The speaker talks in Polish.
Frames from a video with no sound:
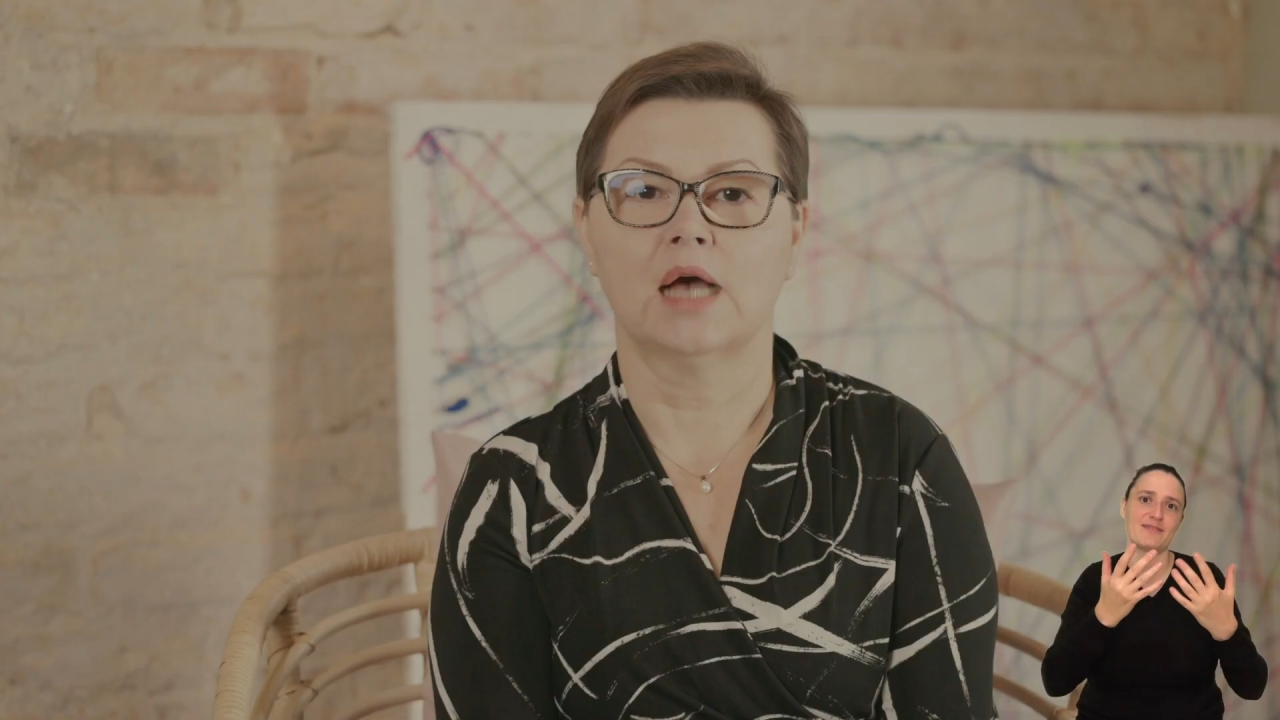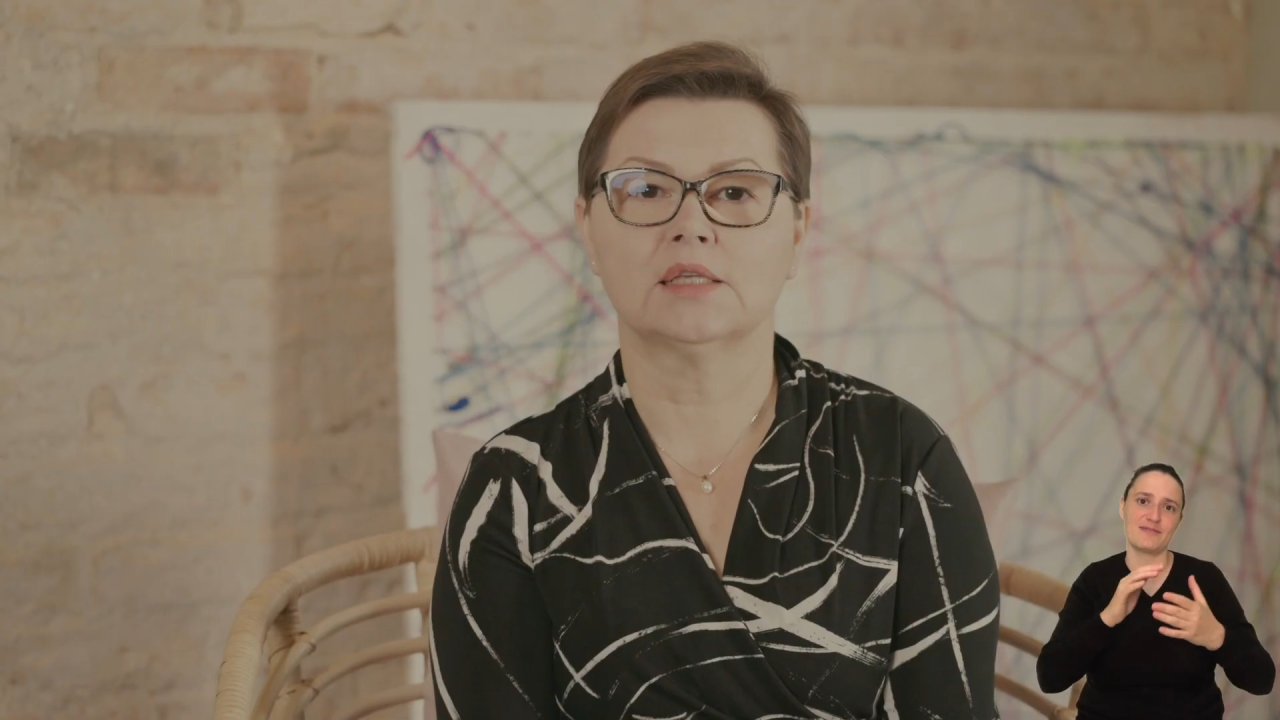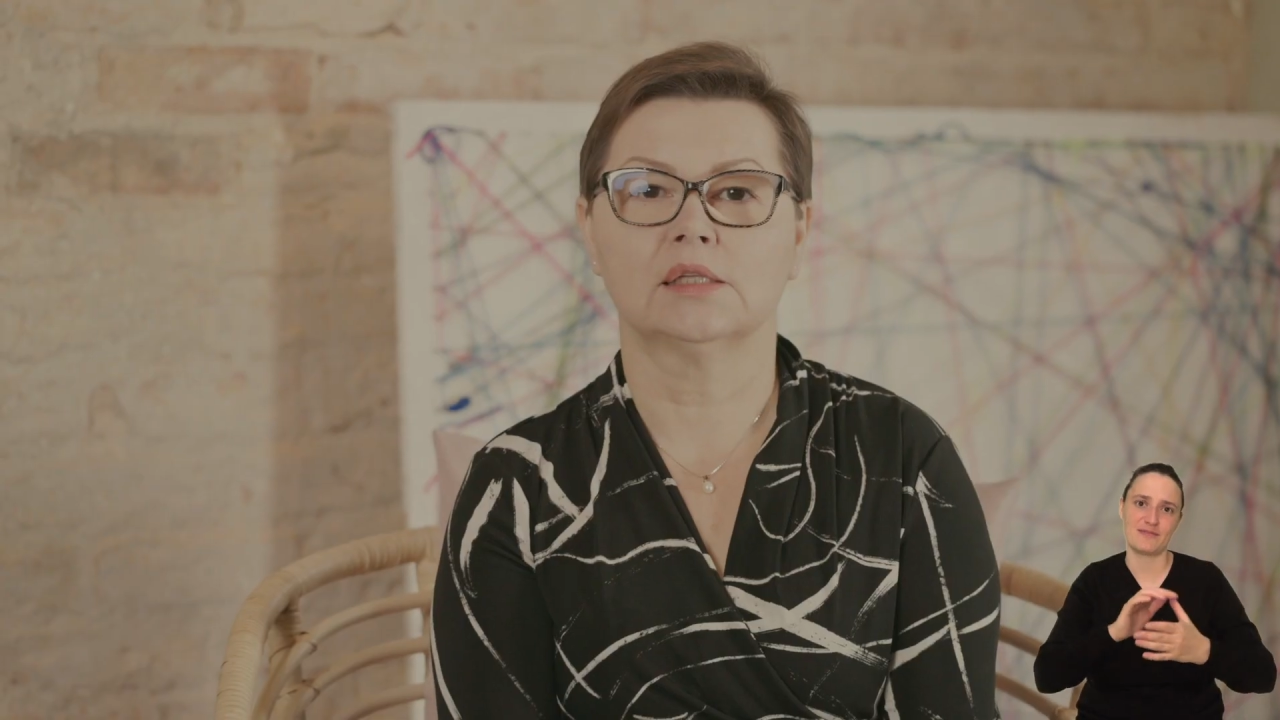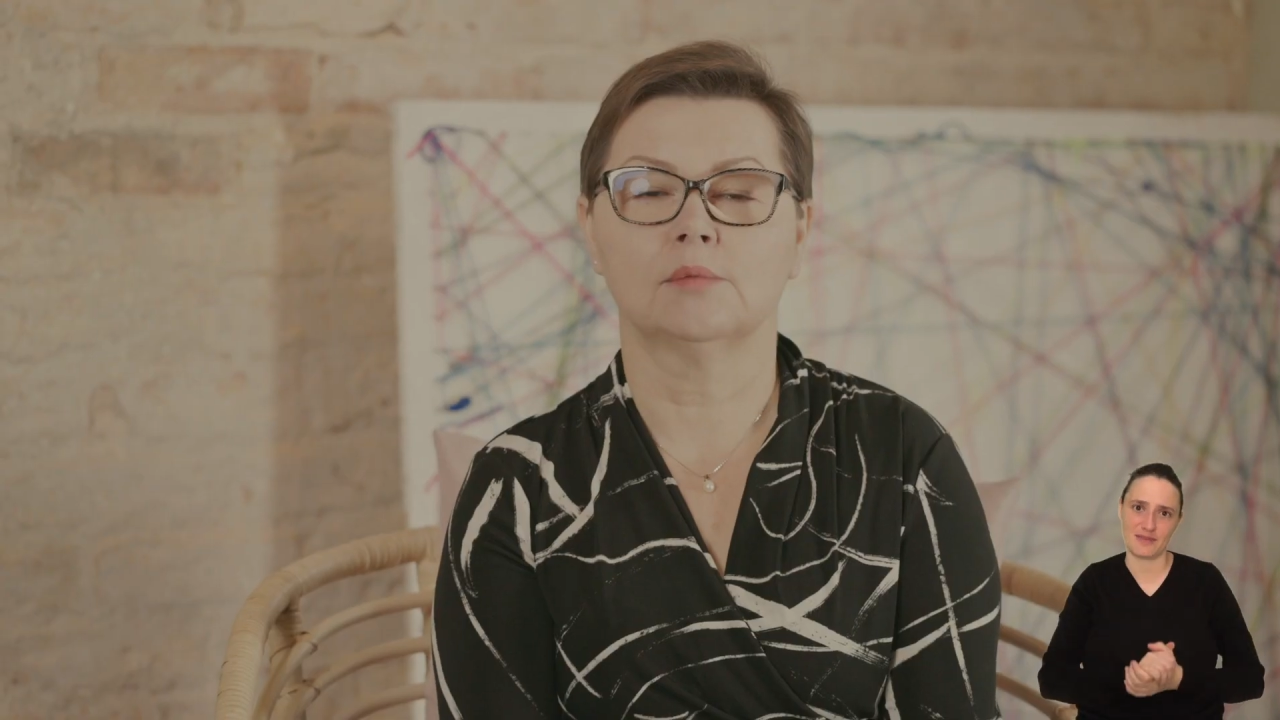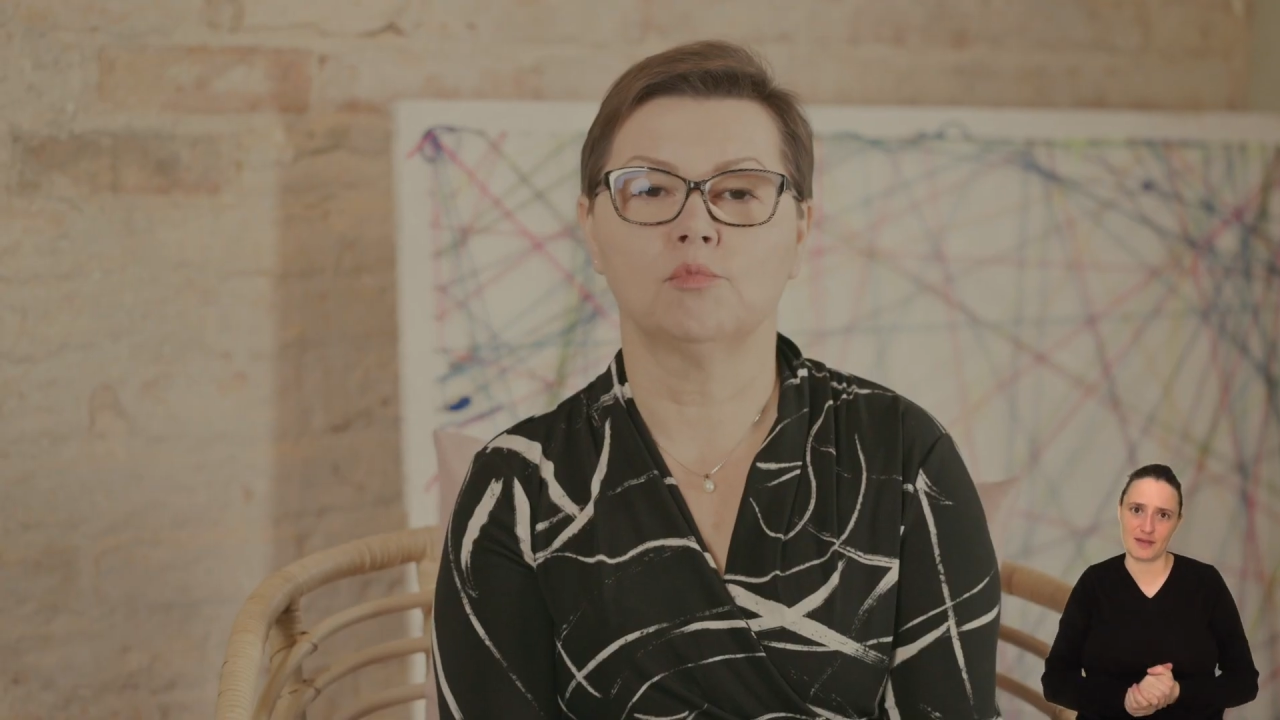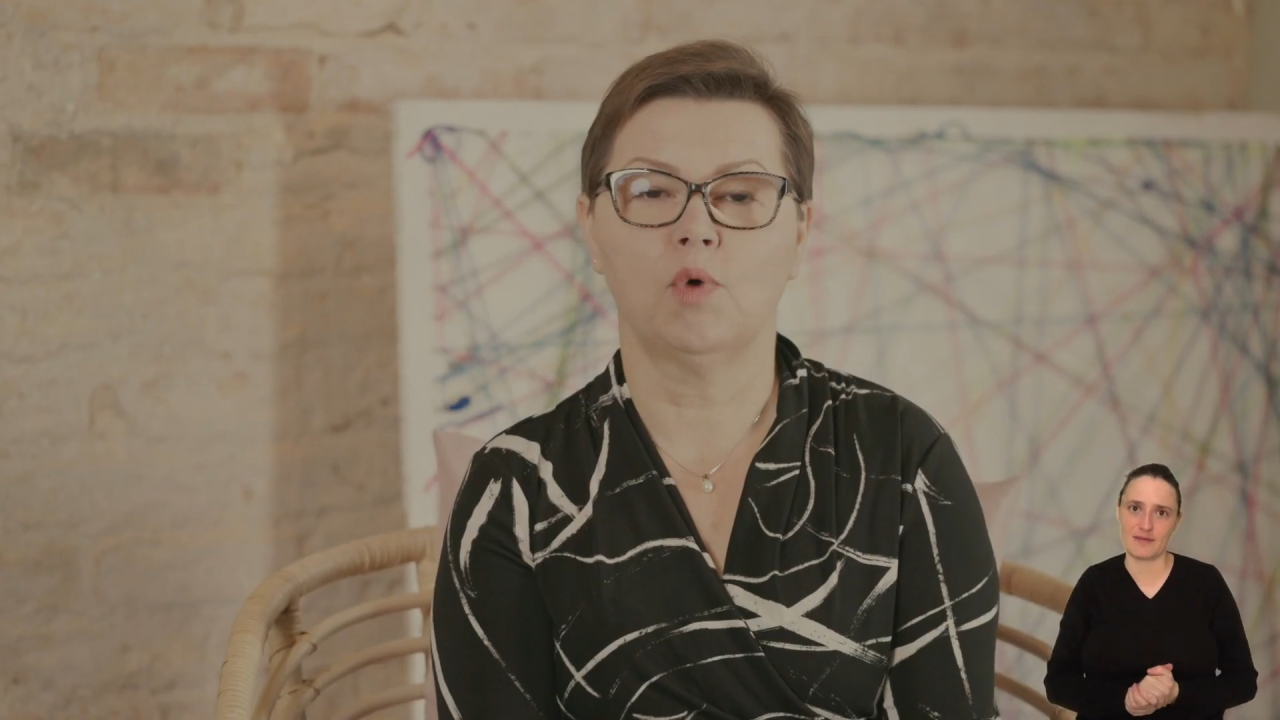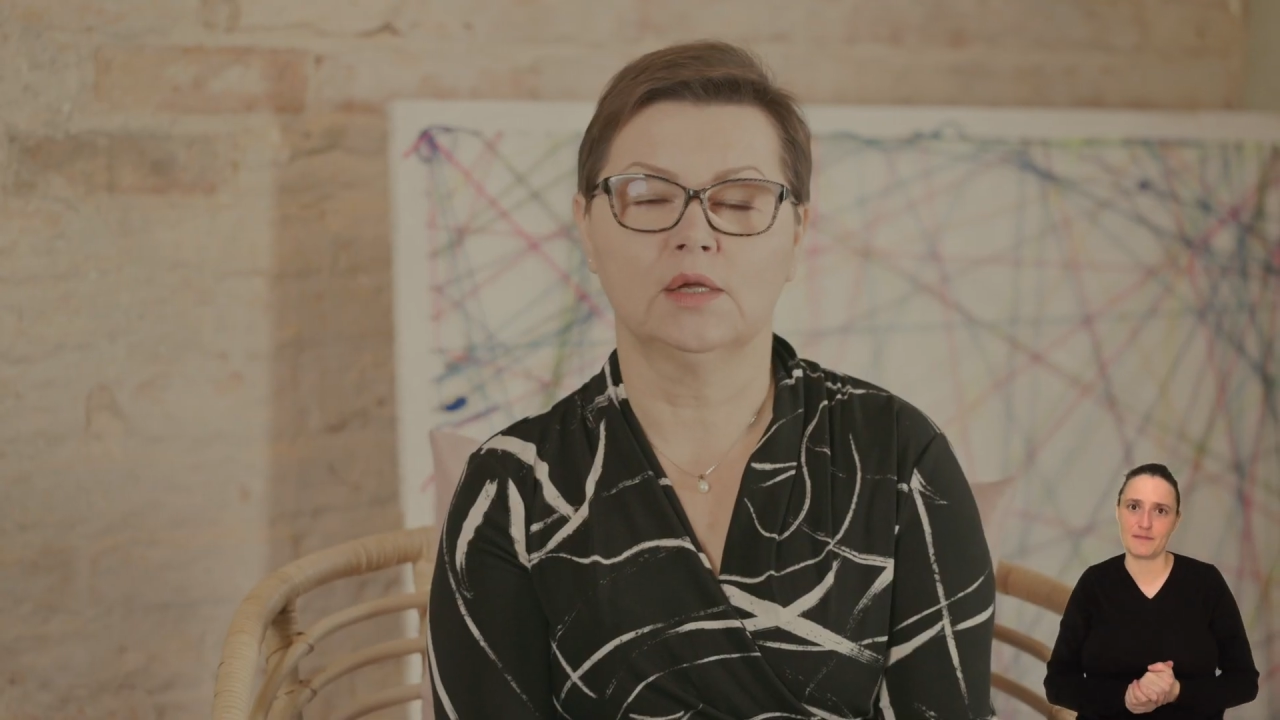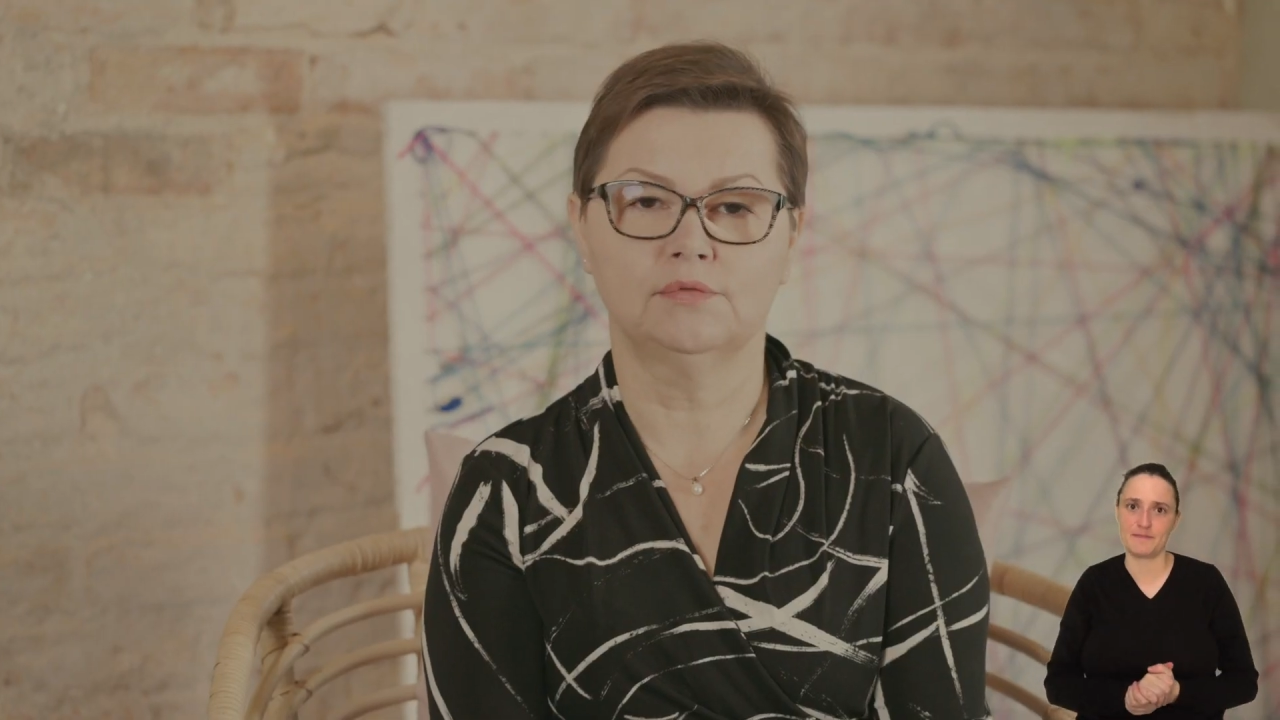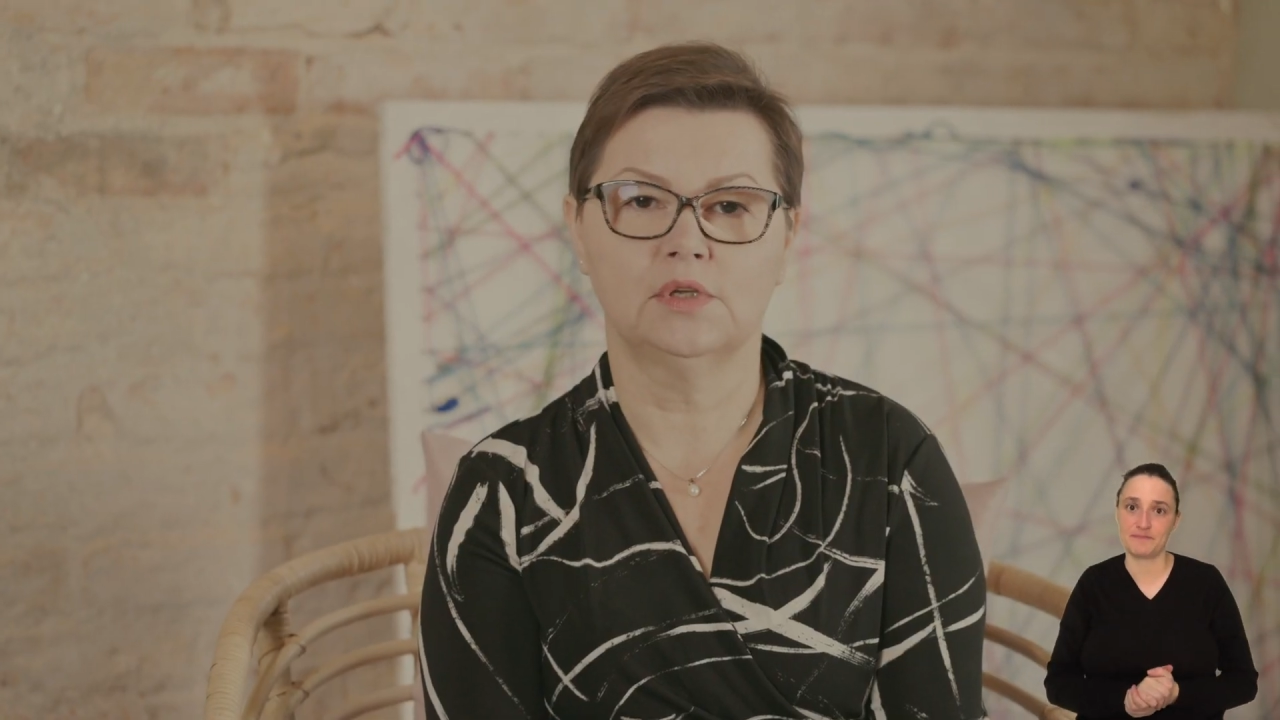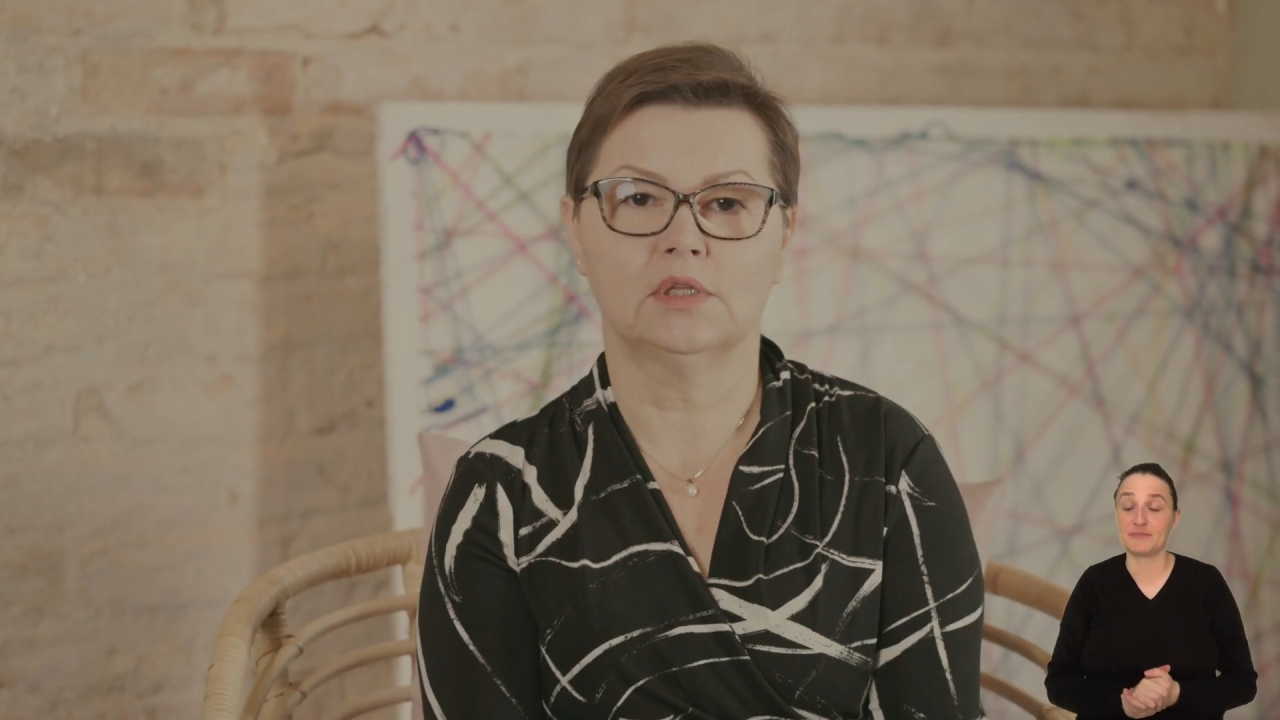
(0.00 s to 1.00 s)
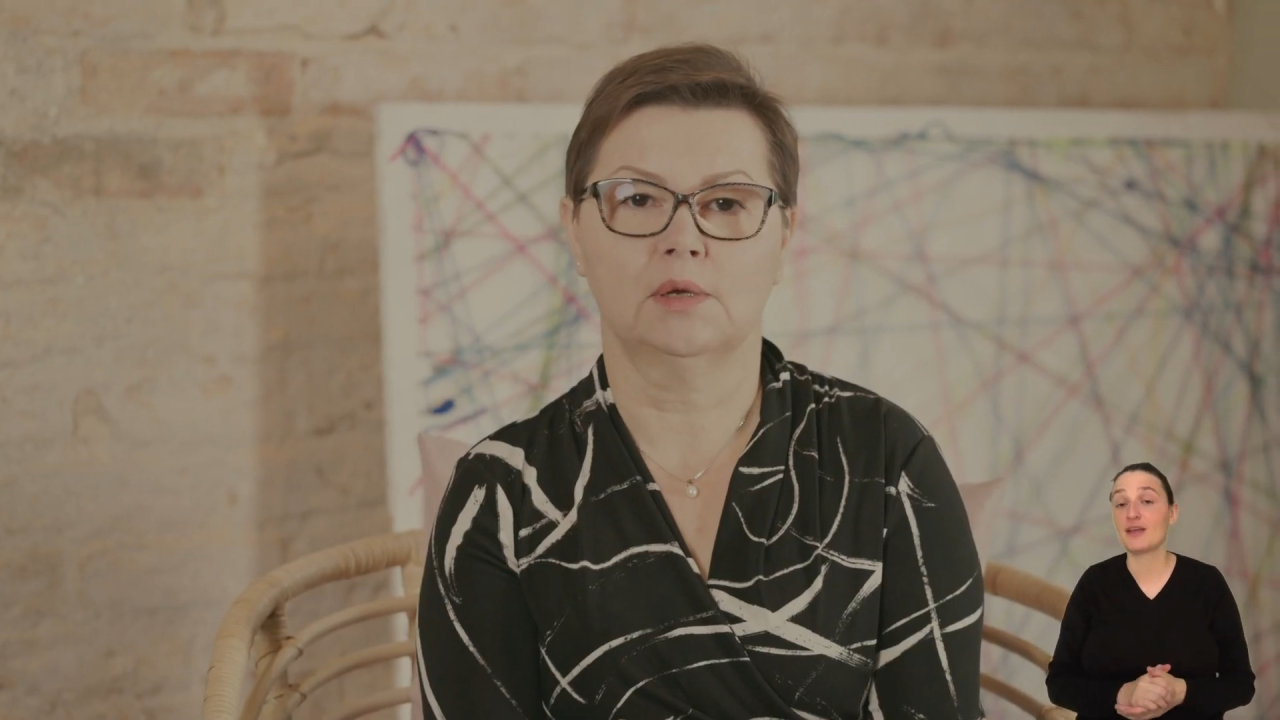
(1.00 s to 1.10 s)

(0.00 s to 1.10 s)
a zatem łatwiej